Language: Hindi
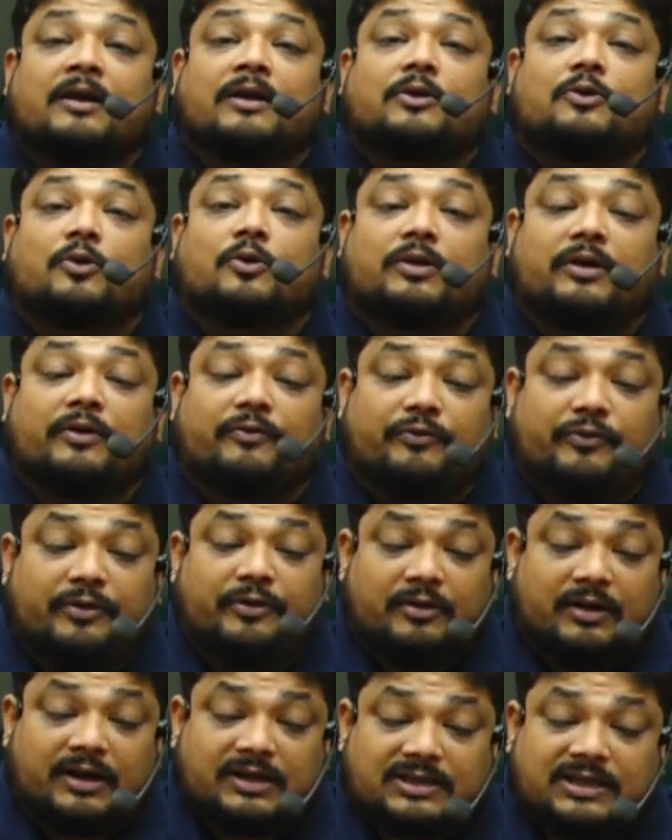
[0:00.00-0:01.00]
क्योंकि
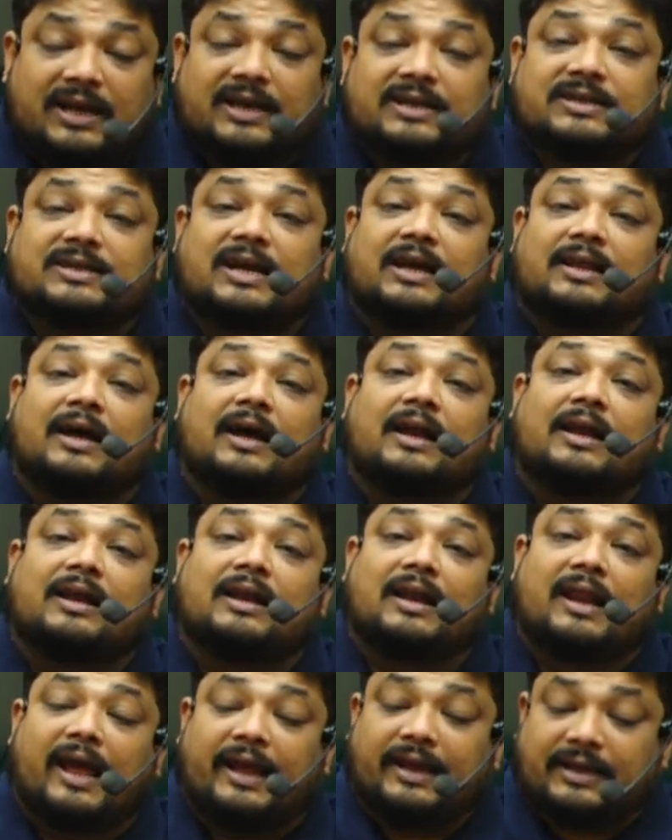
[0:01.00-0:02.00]
व्यूअर्स है ज्यादा
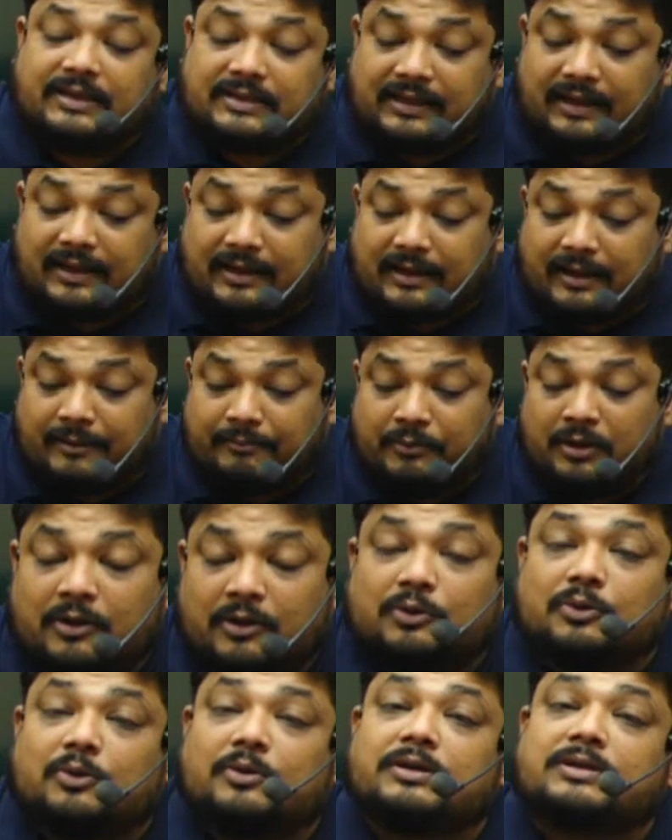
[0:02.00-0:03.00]
लाइक्स है कम
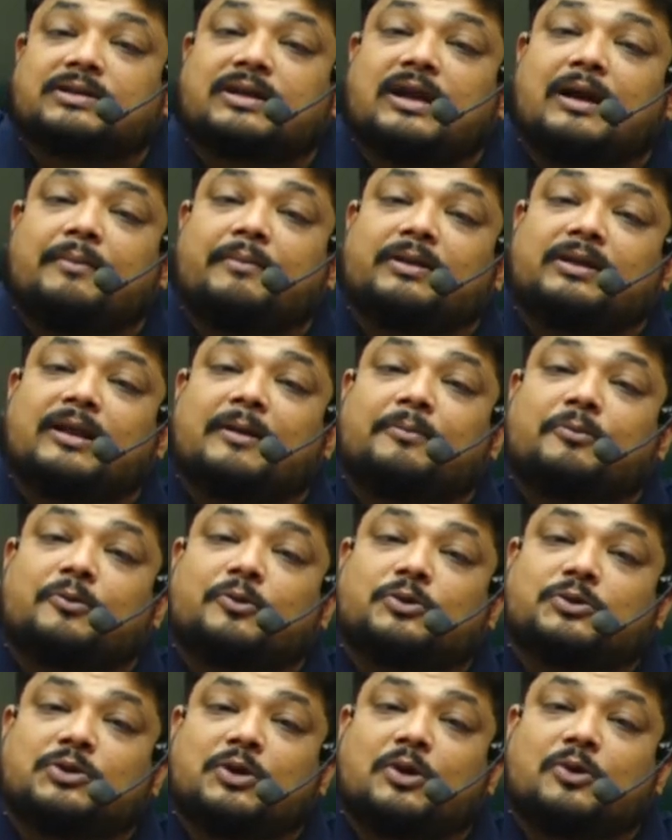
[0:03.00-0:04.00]
तो इसका मतलब
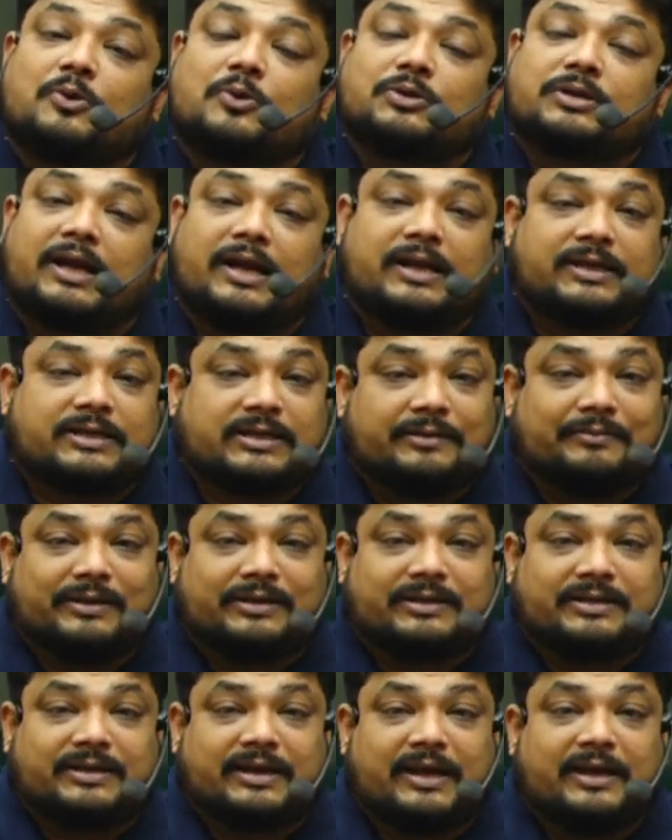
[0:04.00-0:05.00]
कुछ ना कुछ ऐसे
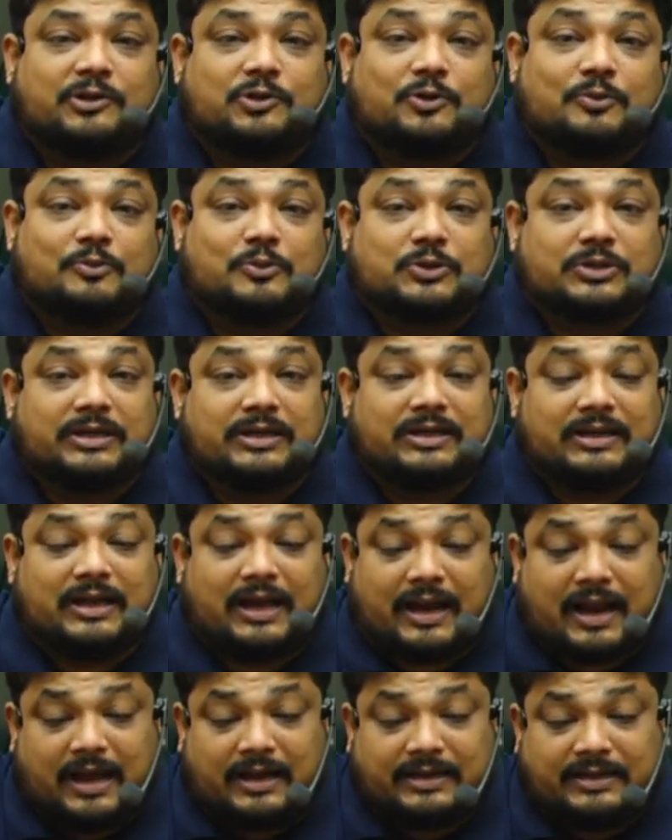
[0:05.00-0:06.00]
बच्चे हैं जो मुझसे
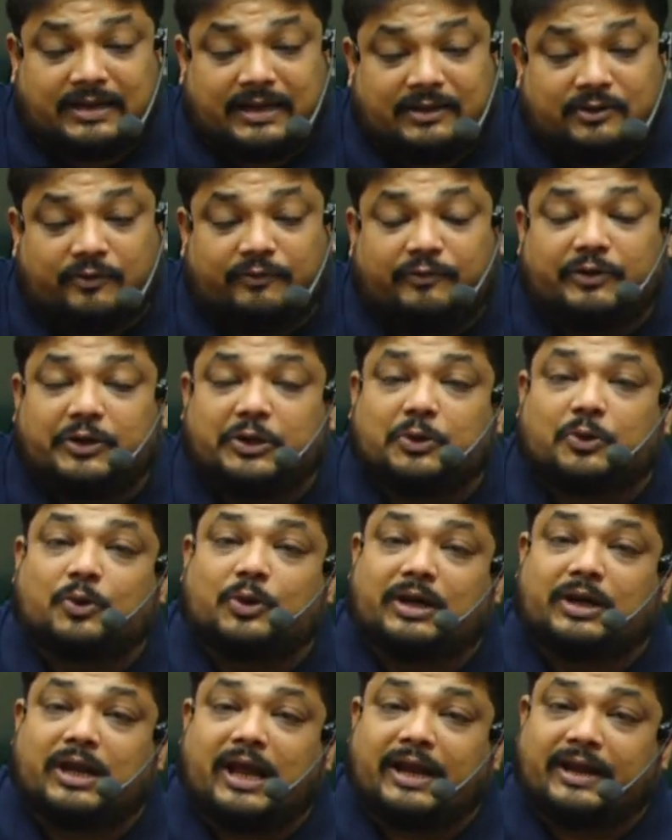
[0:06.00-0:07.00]
नाराज हैं जो वीडियो को
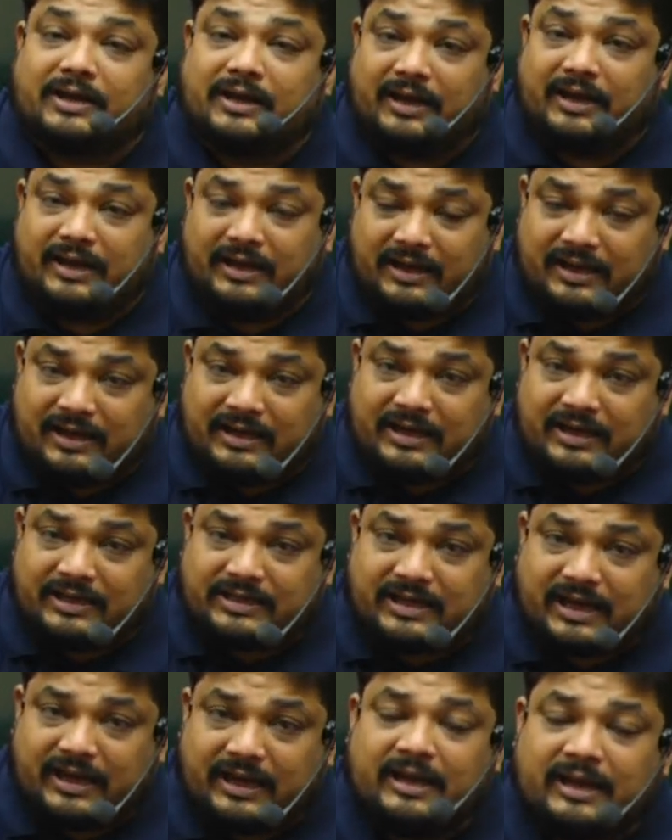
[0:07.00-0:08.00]
लाइक नहीं करना
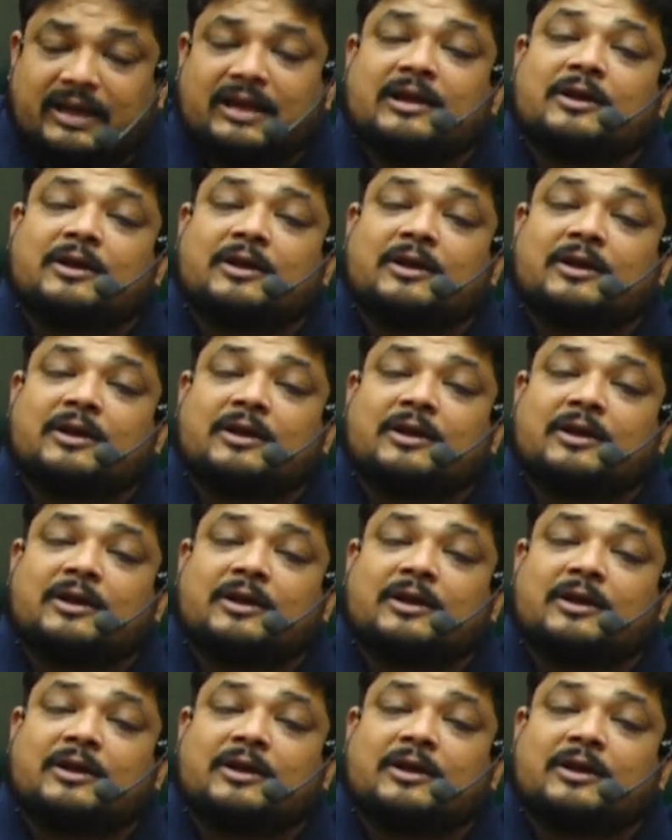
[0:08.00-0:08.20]
चाह रहे